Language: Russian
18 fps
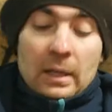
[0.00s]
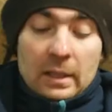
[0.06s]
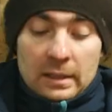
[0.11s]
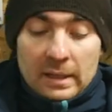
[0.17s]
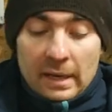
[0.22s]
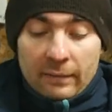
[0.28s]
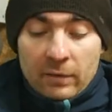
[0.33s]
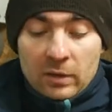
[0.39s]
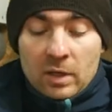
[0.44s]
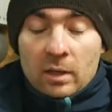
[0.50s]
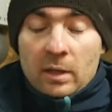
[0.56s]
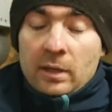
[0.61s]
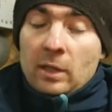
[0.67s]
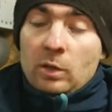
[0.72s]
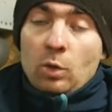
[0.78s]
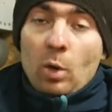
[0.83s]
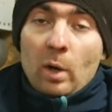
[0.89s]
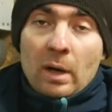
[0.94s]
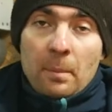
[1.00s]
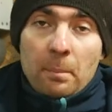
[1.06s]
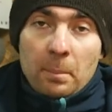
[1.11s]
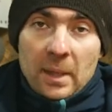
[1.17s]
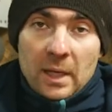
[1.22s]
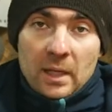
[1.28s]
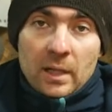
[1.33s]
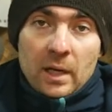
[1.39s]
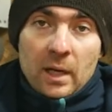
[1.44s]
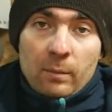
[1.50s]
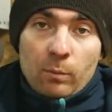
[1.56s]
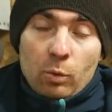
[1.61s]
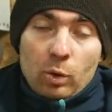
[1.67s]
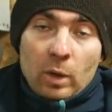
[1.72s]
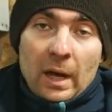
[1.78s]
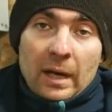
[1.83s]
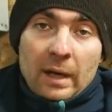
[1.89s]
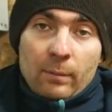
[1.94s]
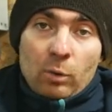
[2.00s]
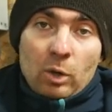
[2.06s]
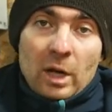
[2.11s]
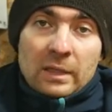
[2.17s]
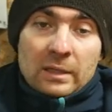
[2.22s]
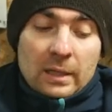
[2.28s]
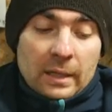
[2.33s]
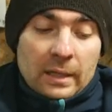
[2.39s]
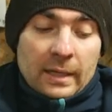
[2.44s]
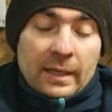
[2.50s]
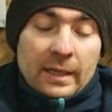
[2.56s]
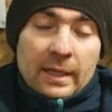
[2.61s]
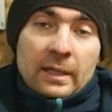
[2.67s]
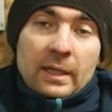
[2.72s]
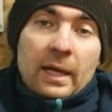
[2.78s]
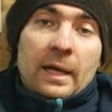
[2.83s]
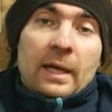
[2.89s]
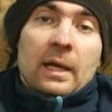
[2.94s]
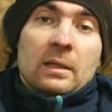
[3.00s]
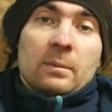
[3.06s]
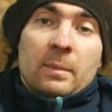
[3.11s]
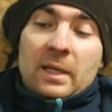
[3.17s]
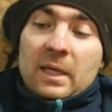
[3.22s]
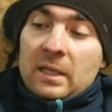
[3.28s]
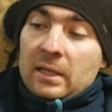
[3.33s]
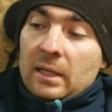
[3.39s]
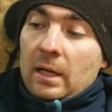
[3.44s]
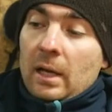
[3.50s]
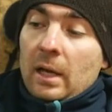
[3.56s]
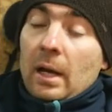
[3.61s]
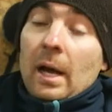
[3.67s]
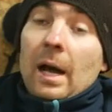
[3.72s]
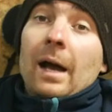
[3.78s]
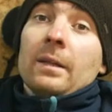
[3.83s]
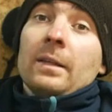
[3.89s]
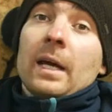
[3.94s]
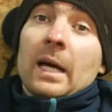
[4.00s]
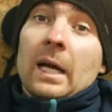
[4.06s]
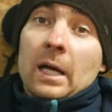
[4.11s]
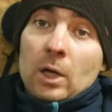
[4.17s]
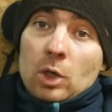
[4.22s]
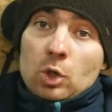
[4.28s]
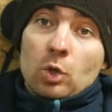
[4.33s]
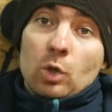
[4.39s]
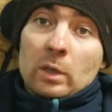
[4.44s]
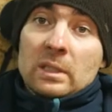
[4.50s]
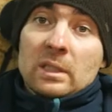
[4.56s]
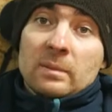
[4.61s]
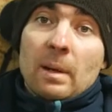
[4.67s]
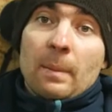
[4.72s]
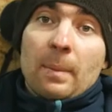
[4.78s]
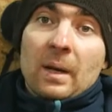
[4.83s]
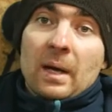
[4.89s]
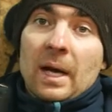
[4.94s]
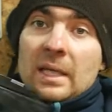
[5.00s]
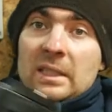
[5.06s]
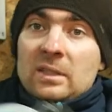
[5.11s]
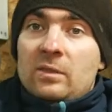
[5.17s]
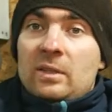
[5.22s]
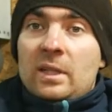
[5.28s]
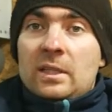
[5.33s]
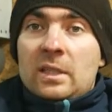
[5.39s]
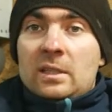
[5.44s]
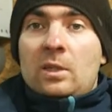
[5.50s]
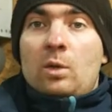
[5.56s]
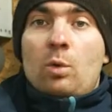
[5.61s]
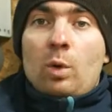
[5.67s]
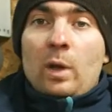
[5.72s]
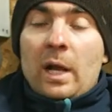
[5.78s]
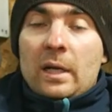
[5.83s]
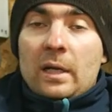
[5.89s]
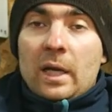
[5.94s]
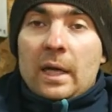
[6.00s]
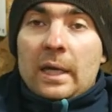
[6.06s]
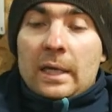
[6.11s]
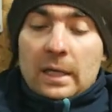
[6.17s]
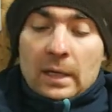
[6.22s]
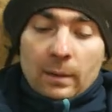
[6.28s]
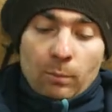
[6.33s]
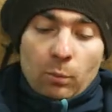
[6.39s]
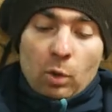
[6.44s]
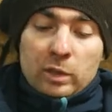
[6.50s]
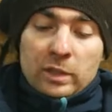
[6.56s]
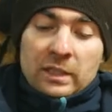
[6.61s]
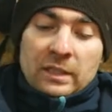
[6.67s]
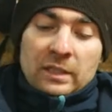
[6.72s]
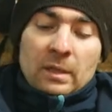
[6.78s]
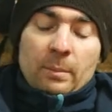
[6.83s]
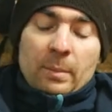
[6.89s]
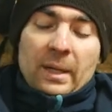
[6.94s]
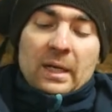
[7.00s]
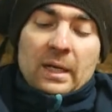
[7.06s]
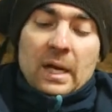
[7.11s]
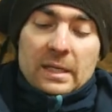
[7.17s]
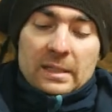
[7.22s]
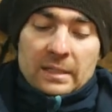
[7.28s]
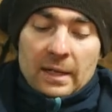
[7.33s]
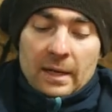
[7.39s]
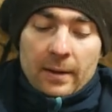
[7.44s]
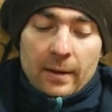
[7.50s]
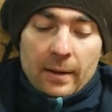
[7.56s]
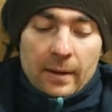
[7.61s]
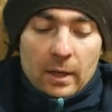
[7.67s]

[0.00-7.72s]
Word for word: Я видел и на 3-амперных аккумуляторах оригинальных от Makita. Она хорошо себя показывает, эта циркулярка, и работает она прекрасно.